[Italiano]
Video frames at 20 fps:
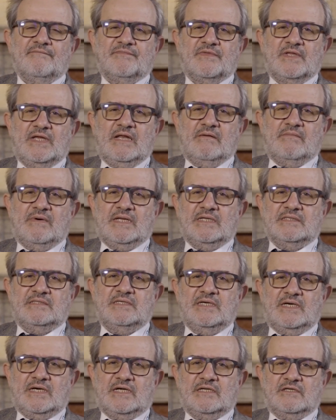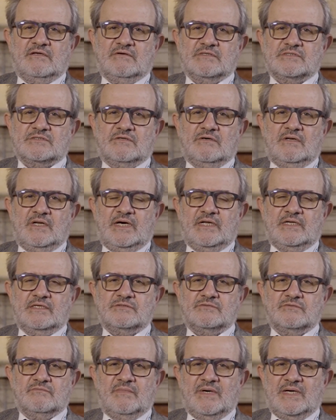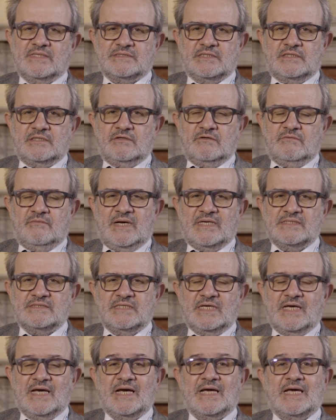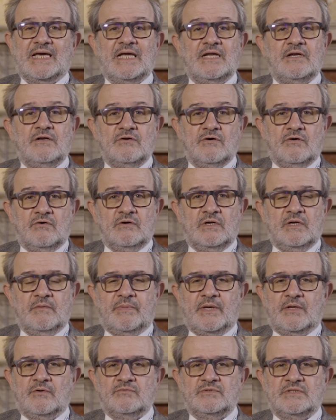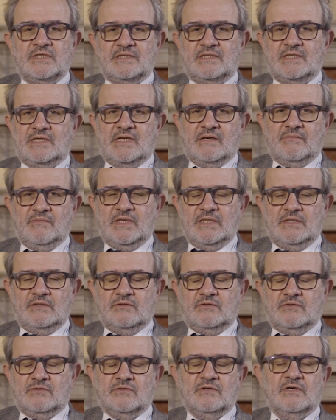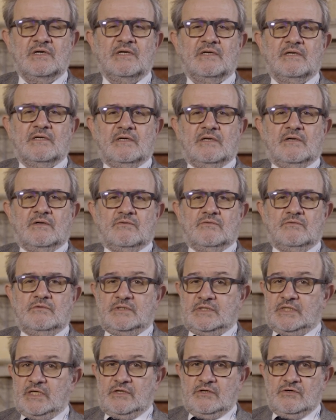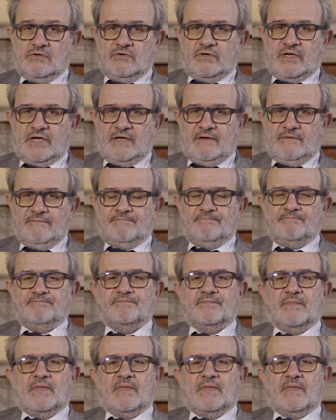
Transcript: della malattia cardiovascolare su base ateromasica che non per un deterioramento ulteriore